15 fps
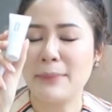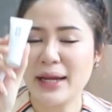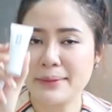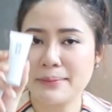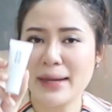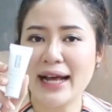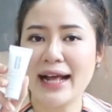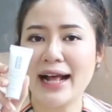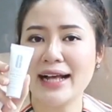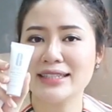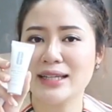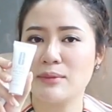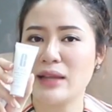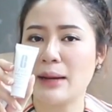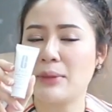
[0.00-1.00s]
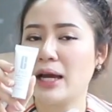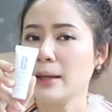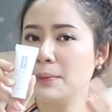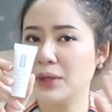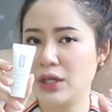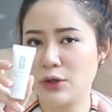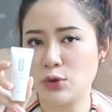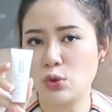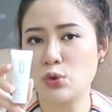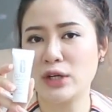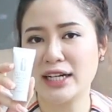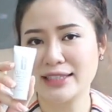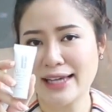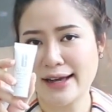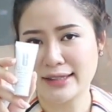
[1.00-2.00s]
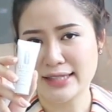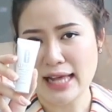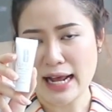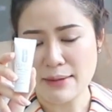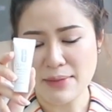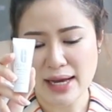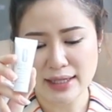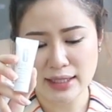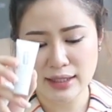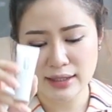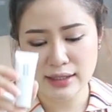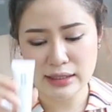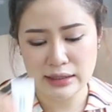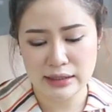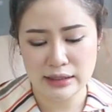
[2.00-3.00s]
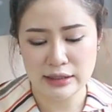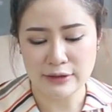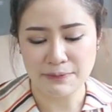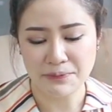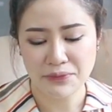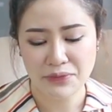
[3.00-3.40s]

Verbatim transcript: เป็นมาสก์สำหรับให้ผิวดูกระจ่างใสมากยิ่งขึ้น